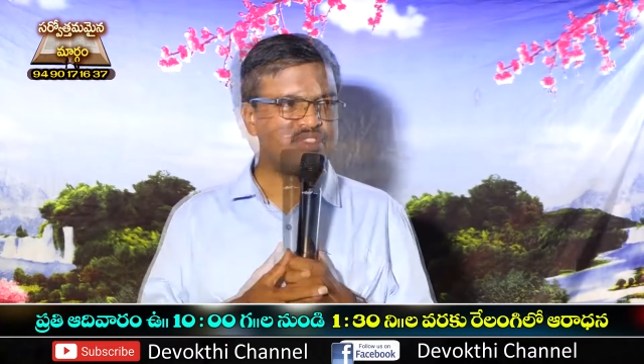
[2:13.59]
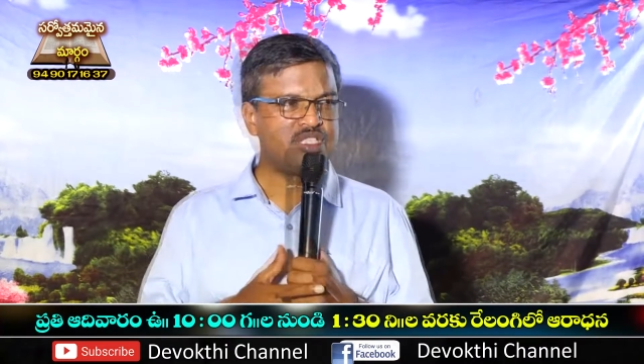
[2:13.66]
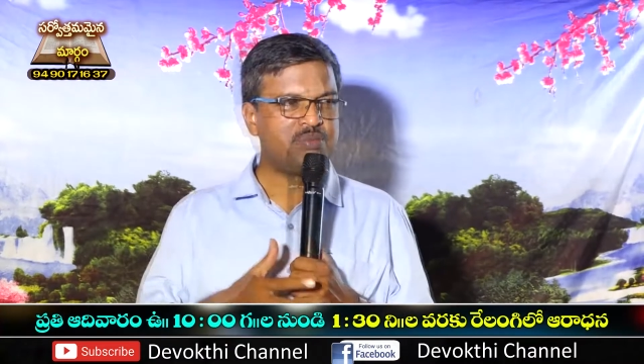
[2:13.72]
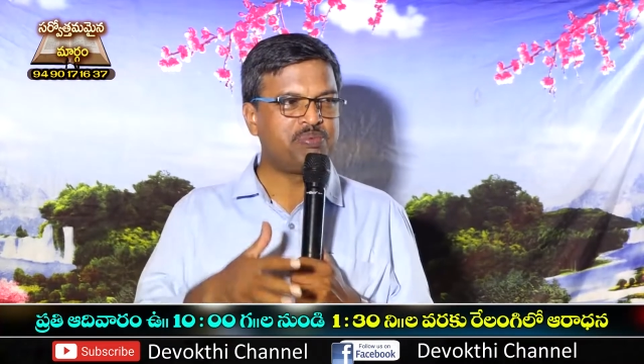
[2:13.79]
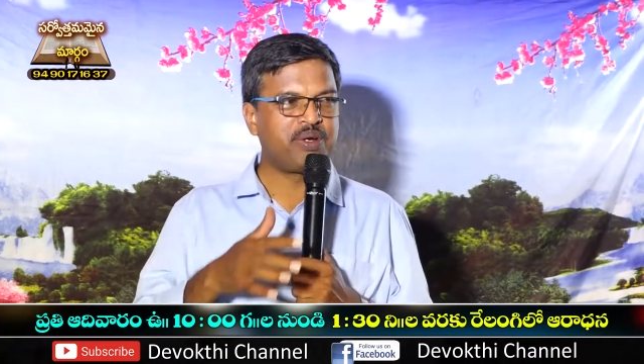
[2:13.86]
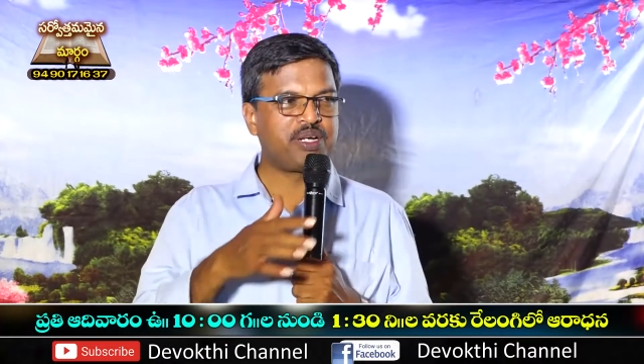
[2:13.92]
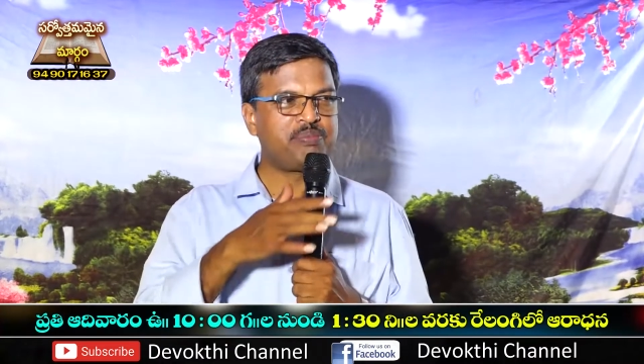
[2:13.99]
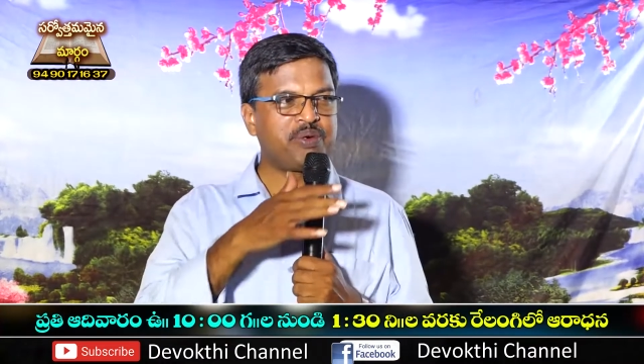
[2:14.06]
ఈ
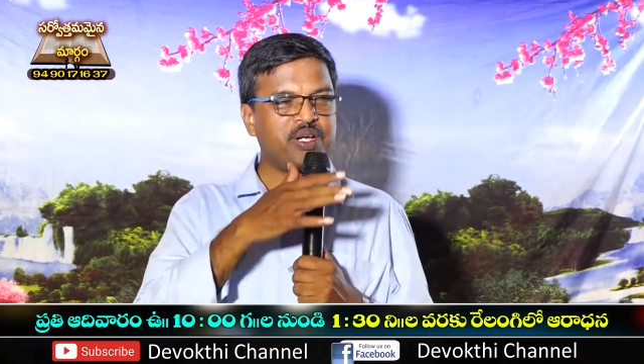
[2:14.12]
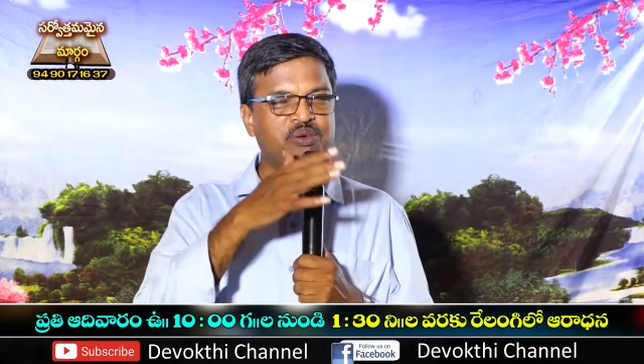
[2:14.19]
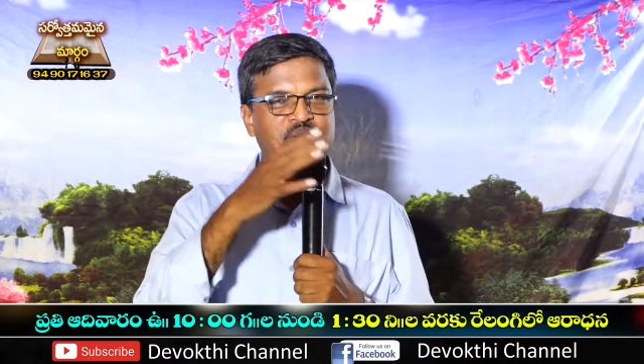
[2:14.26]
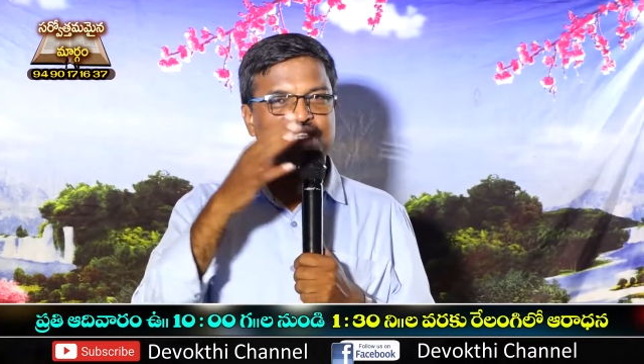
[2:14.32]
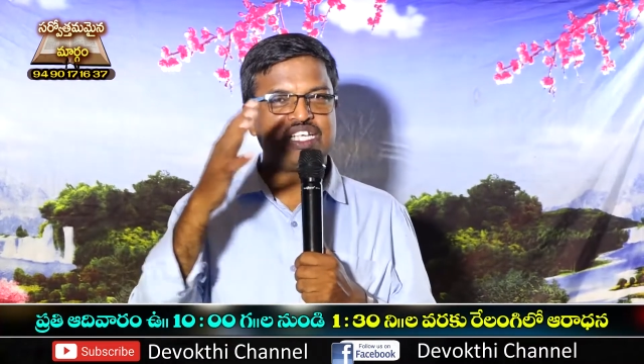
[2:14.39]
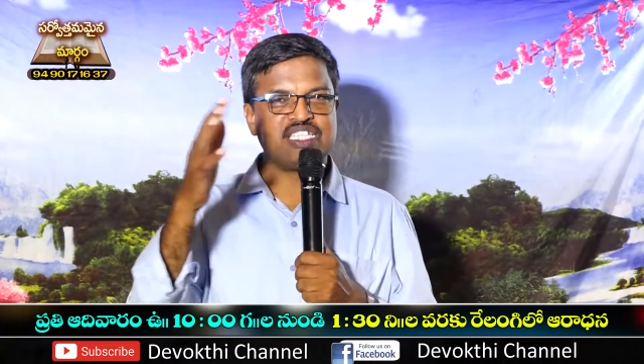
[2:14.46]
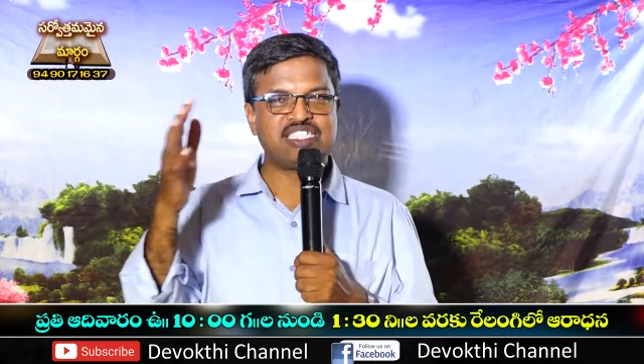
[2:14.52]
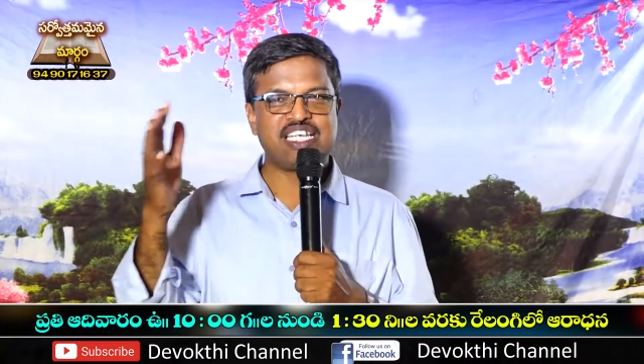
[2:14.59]

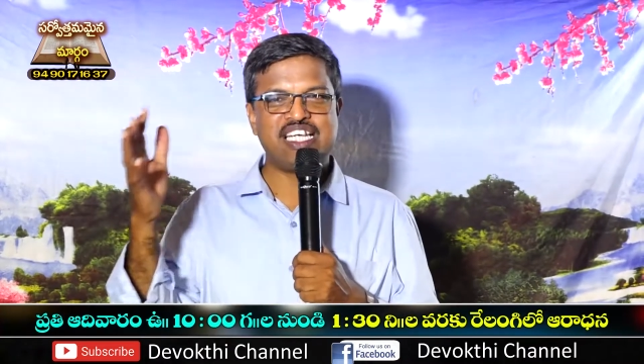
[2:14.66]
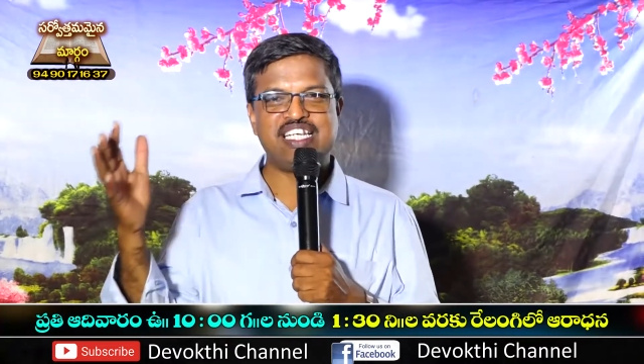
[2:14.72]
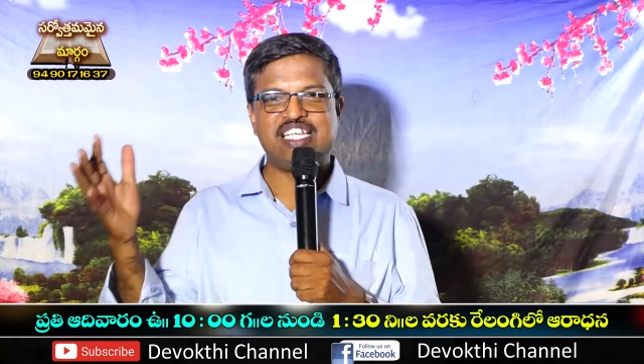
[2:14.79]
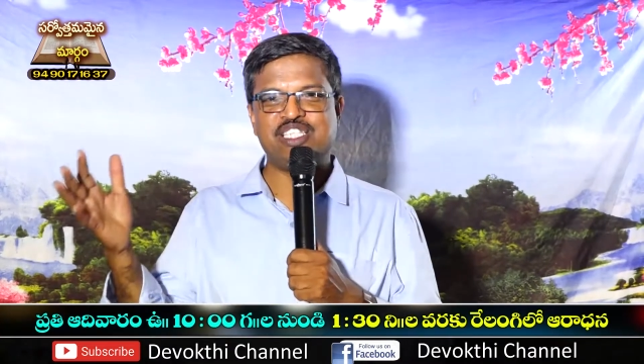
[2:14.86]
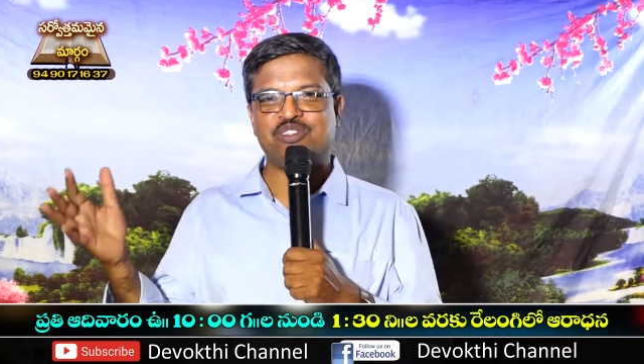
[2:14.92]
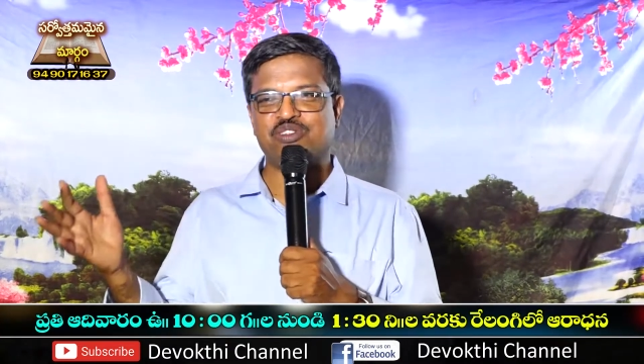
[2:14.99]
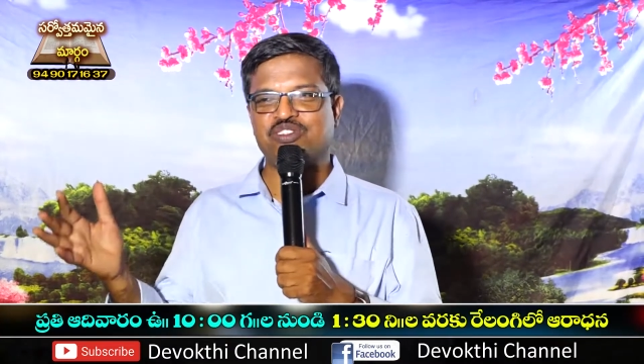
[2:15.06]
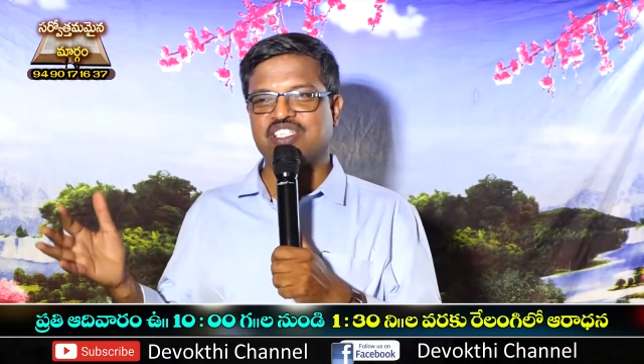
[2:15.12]
ప్రకృతి అంతా ఏంటి
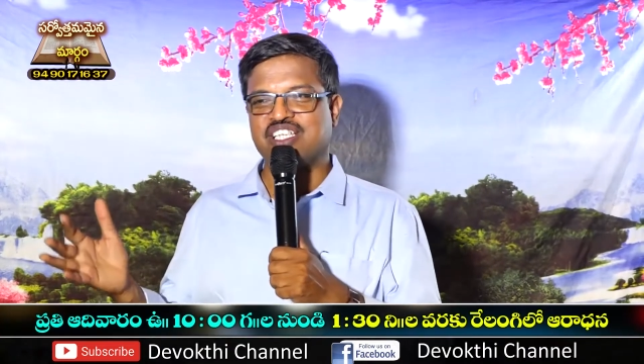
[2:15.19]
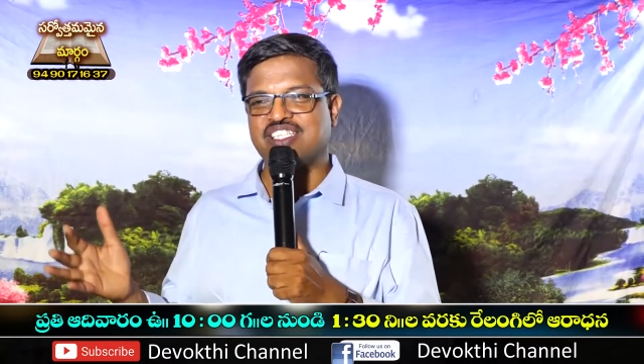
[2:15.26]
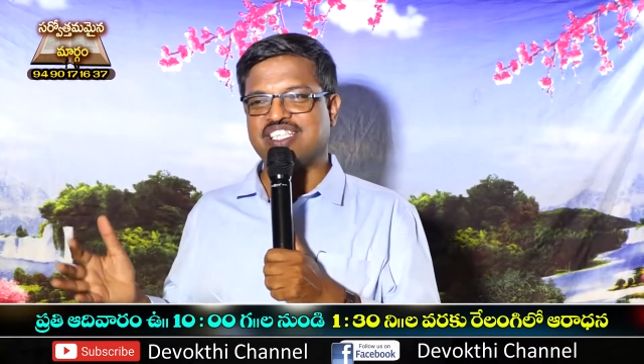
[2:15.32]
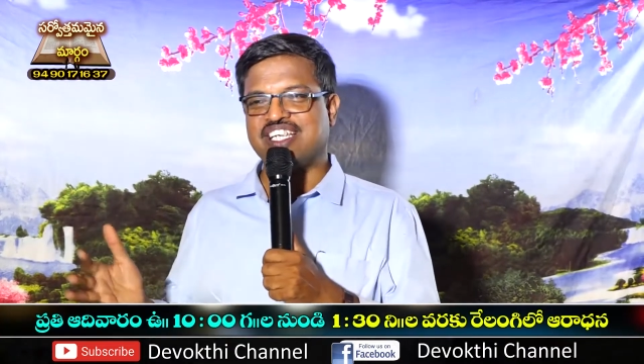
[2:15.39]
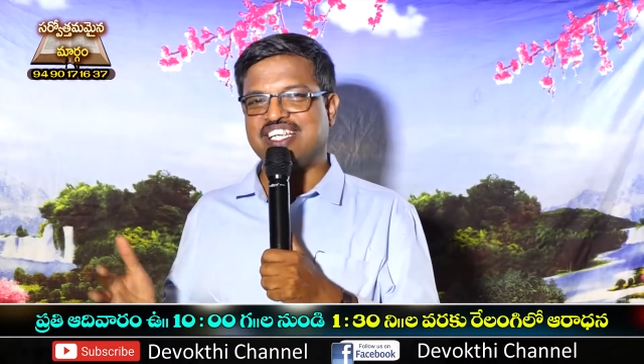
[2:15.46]
సృష్టి అంతా